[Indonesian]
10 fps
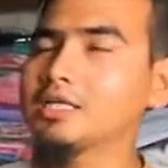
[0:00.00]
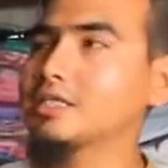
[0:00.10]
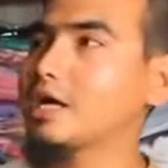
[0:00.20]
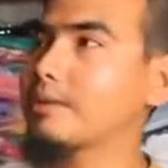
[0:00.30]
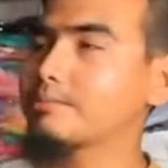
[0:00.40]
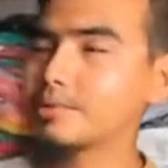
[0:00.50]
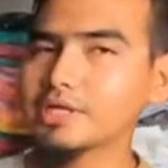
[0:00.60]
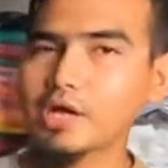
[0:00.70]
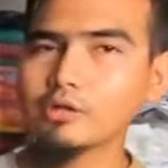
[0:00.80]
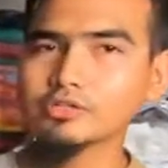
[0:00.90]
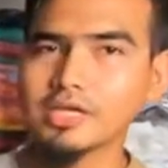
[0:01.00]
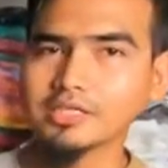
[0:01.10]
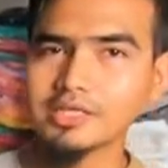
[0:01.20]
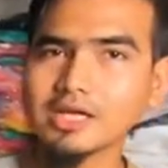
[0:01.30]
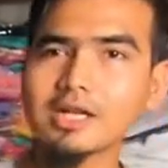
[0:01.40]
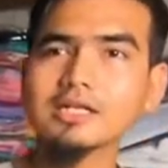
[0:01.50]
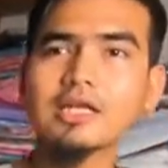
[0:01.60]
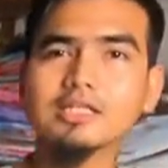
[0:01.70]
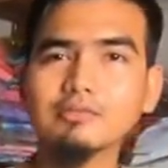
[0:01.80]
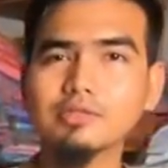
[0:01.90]
Tapi kalau saya
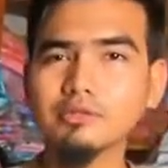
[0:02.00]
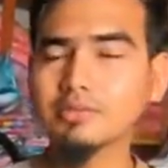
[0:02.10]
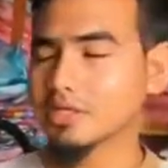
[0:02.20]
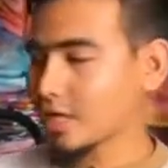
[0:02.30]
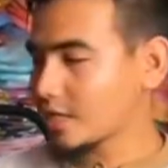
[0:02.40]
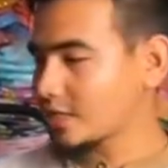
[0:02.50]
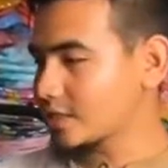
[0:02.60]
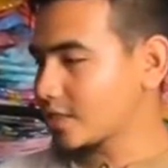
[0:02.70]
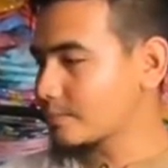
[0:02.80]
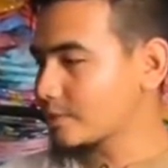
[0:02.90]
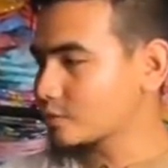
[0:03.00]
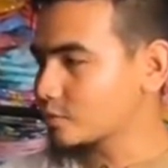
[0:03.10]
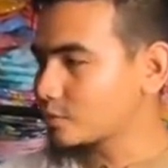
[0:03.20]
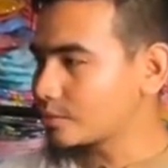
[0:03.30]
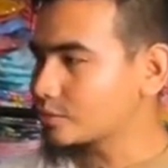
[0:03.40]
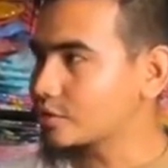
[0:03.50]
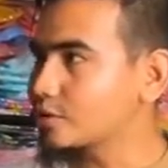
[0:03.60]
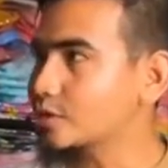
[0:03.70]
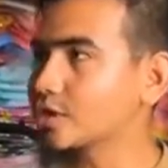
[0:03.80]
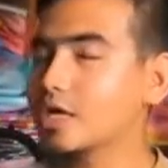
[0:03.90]
sarankan teman-teman kalian lengkapkan dulu baju
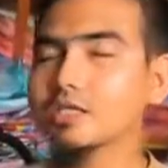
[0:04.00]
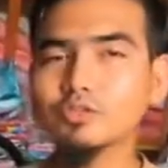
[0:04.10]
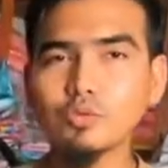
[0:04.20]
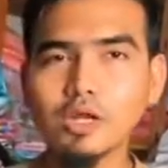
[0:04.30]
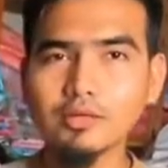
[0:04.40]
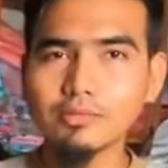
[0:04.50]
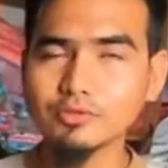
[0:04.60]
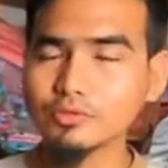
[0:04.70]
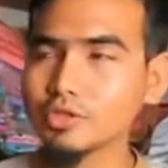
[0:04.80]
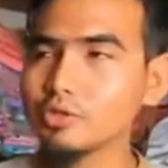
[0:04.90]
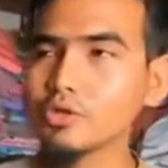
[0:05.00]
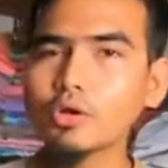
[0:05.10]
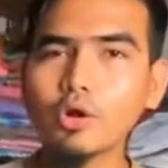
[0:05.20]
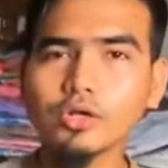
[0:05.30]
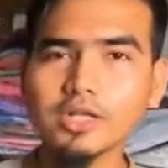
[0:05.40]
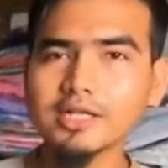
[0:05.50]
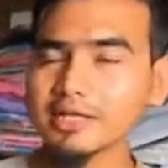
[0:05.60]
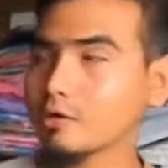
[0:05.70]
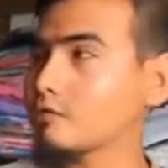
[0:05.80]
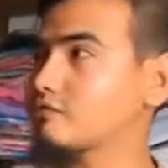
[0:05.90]
tidurnya, jualan baju tidur online
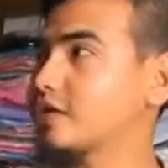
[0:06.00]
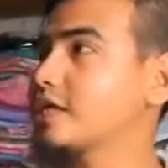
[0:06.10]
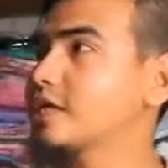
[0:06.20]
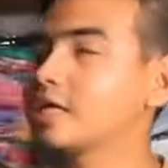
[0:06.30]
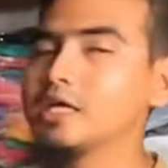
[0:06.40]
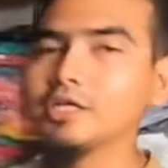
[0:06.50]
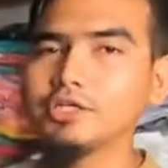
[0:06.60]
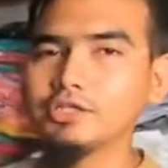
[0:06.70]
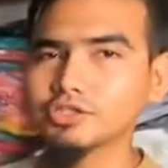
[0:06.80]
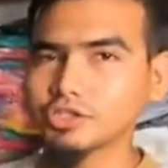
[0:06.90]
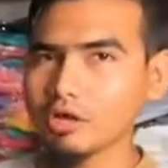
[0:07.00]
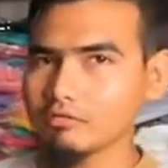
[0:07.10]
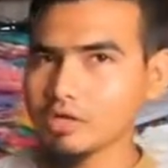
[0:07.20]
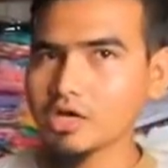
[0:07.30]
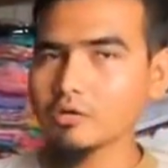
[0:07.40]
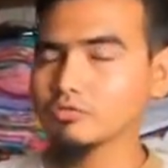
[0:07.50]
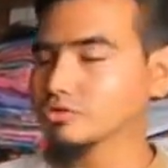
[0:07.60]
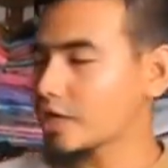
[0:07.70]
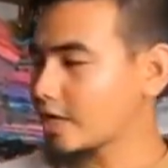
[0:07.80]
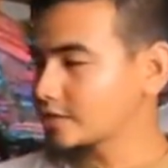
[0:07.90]
dan offline, insya Allah
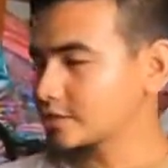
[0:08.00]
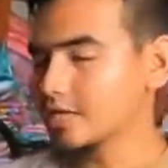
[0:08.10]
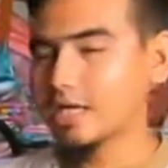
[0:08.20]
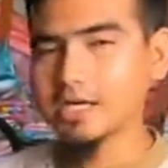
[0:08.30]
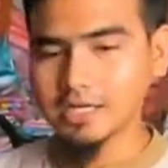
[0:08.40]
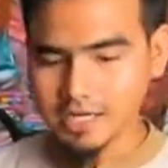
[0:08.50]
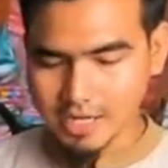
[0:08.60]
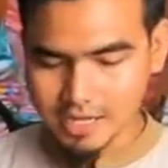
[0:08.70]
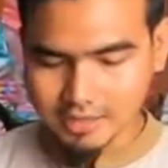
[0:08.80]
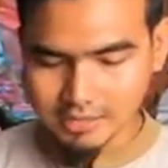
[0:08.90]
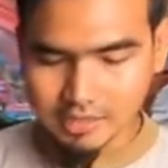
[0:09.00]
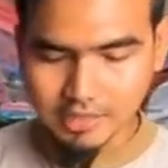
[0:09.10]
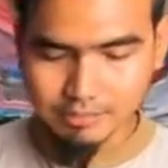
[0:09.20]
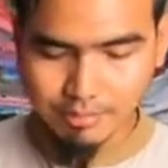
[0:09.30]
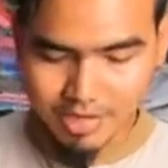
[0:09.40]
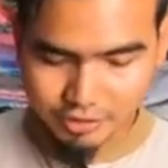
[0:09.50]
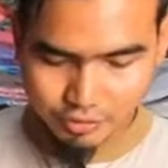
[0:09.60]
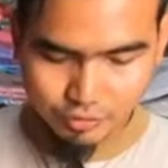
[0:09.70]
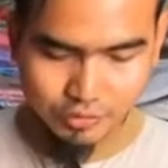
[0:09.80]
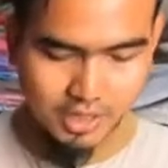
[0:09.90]
usahanya akan uh,
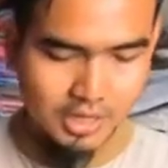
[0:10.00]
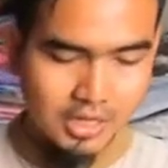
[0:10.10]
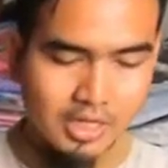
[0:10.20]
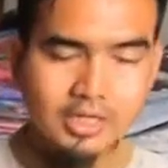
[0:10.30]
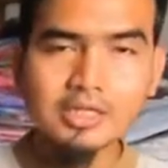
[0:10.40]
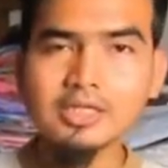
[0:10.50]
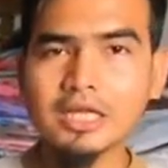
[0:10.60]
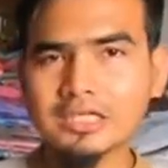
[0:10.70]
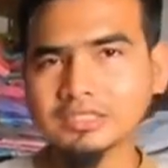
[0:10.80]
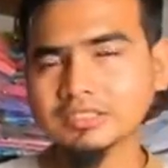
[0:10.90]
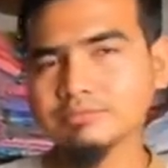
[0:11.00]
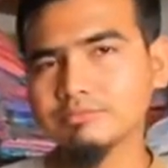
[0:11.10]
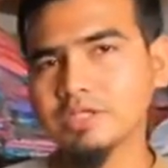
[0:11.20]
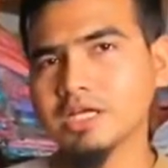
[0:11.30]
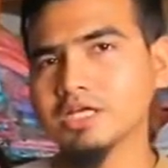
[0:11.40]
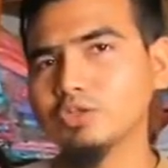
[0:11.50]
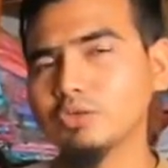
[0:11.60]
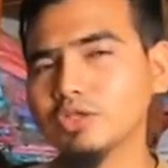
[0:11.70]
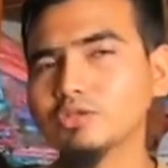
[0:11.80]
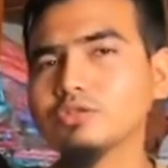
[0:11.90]
maju ya yang yang
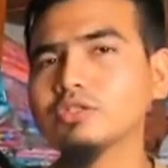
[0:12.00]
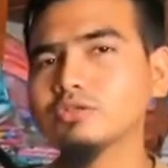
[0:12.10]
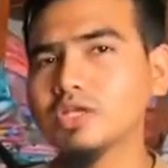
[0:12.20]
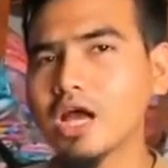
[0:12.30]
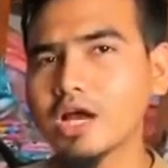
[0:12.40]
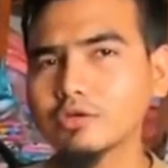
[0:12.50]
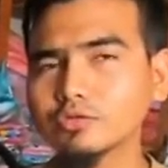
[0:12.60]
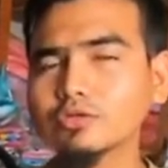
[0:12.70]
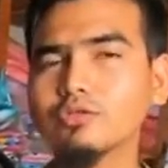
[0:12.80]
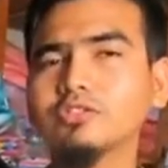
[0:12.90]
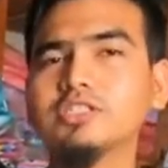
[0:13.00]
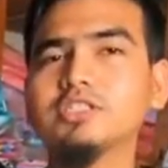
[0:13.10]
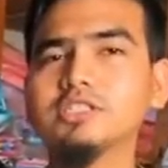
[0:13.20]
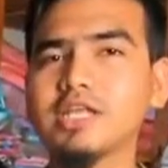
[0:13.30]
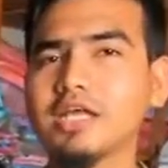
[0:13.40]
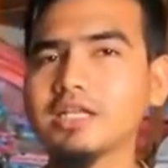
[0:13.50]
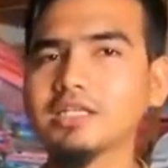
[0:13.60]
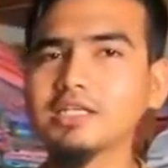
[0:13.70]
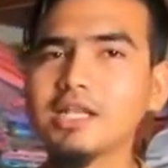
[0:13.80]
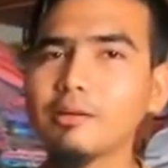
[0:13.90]
kedua itu tentunya harus konsisten
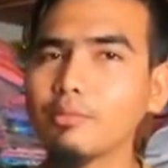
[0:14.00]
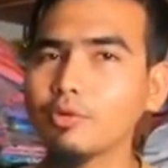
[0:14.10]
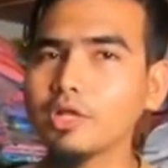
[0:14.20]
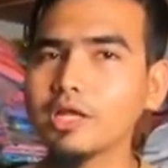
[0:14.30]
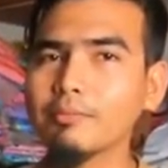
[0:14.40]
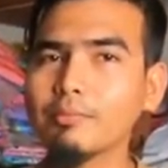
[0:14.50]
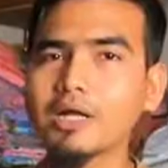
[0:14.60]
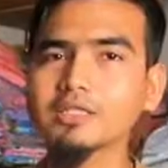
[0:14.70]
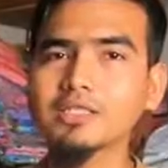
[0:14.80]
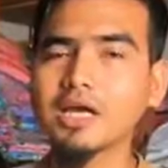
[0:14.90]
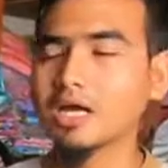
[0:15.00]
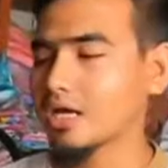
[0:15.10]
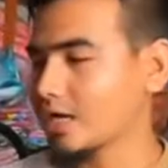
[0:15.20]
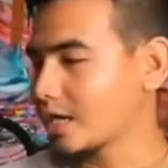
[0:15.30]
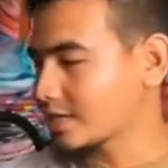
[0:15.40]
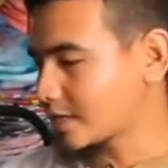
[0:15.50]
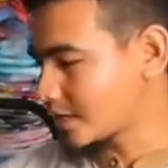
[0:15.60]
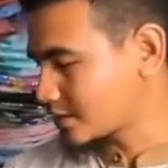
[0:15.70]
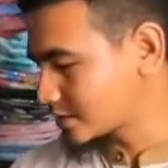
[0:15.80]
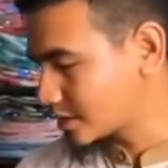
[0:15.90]
tidak boleh patah
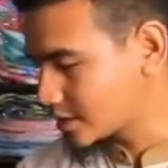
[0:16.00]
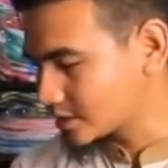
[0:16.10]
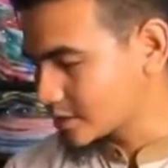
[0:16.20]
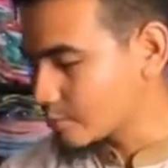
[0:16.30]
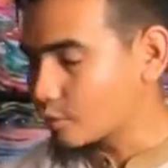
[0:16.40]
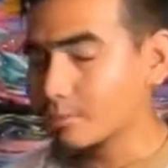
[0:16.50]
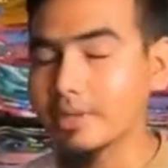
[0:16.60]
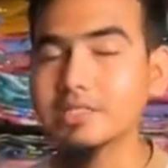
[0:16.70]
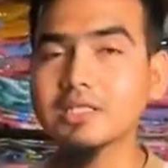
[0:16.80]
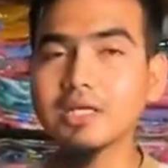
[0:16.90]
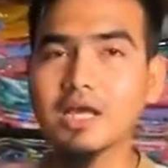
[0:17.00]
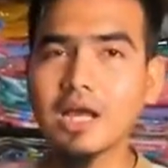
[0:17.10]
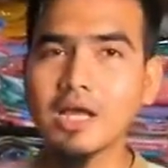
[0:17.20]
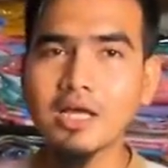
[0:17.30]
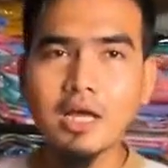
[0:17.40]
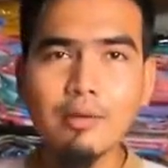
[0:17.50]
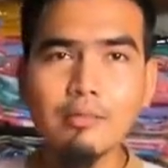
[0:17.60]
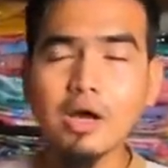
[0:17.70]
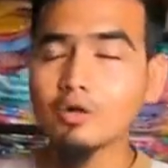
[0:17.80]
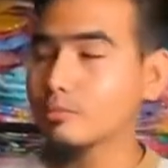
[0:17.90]
arang ya tidak boleh patah tengah
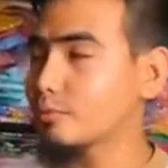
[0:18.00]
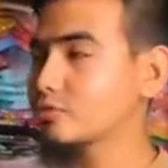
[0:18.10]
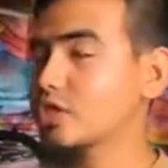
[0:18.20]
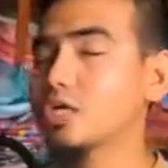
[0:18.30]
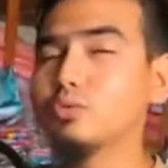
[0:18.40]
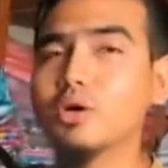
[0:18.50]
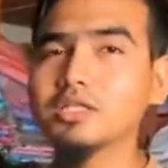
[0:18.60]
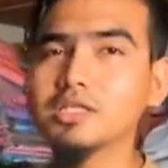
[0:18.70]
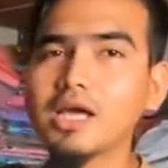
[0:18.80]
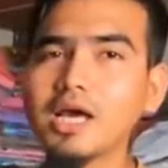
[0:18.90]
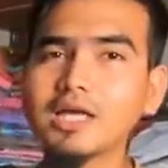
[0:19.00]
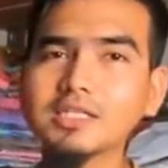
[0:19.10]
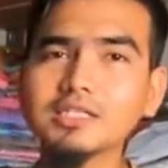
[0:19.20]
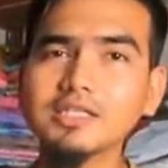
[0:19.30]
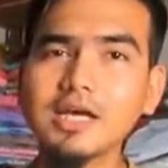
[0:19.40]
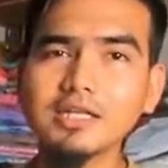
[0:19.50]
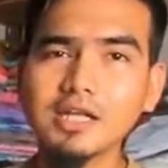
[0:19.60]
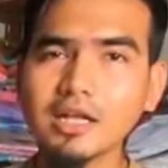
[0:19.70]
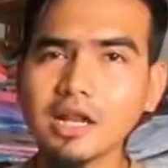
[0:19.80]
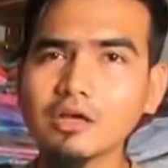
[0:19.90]
baru berusaha dua tiga hari tidak ada
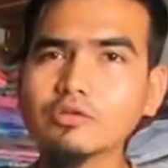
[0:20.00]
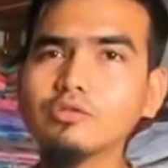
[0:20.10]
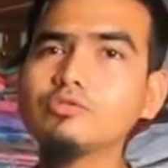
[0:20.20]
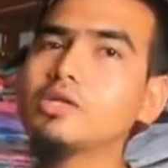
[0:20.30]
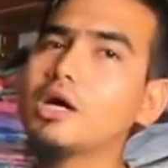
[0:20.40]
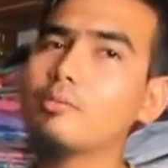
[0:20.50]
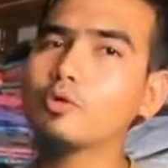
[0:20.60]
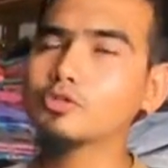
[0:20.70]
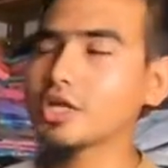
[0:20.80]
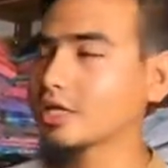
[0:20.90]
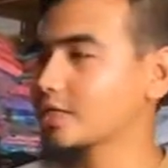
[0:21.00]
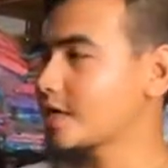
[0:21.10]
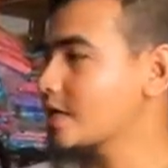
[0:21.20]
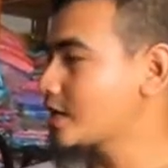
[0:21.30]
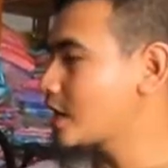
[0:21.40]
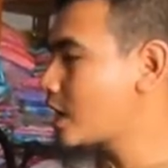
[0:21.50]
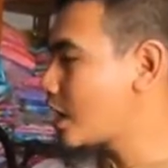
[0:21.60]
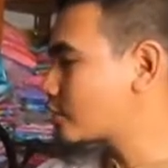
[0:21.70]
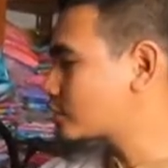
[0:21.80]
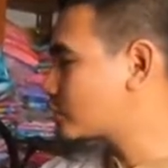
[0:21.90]
yang laku udah bosan ya
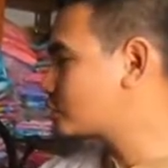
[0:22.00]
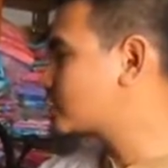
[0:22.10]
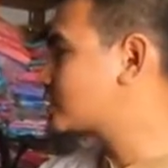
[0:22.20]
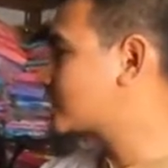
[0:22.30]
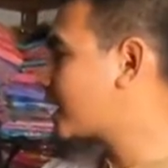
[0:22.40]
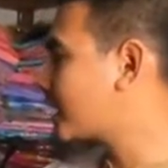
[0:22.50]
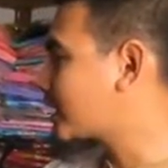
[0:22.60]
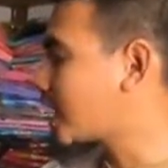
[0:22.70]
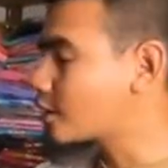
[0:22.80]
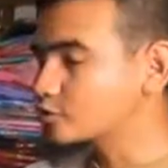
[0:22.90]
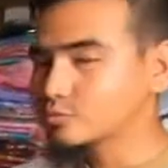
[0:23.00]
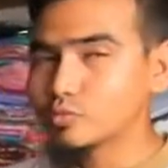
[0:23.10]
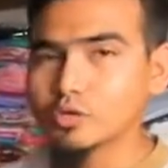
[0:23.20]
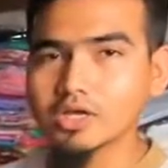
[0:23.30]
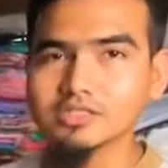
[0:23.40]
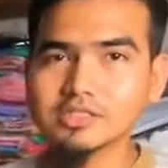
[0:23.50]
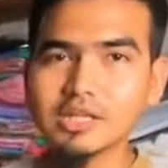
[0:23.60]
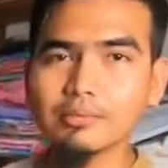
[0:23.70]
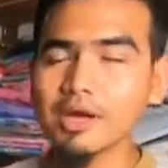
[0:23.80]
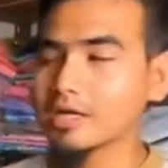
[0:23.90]
harus konsisten harus buka
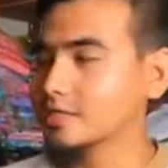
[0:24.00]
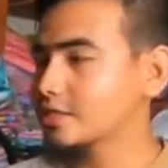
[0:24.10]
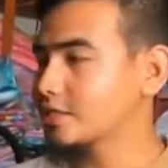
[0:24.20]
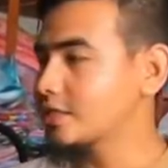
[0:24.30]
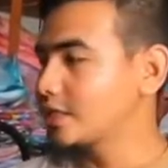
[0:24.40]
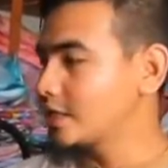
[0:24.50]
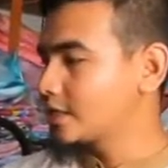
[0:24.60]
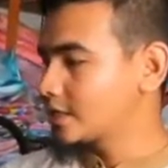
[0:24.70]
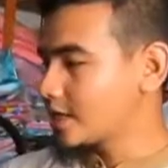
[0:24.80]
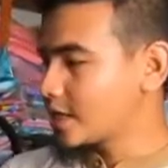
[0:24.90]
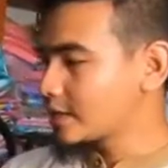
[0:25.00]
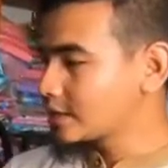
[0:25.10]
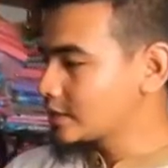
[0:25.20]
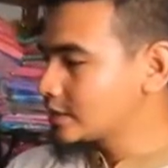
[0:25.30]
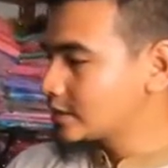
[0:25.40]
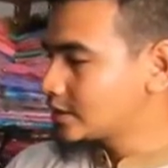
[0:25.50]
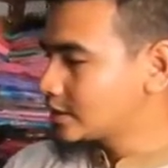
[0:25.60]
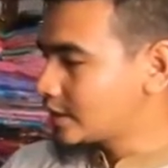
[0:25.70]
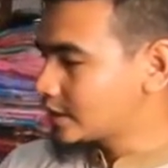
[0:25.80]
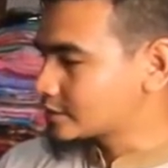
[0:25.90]
setiap hari dan
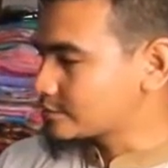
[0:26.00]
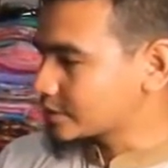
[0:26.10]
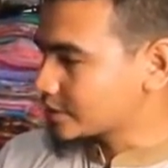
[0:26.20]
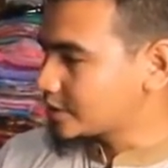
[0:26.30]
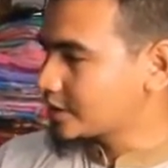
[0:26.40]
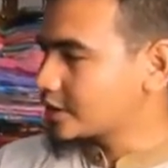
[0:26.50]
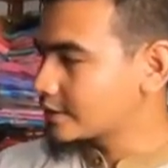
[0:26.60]
uh, seperti ini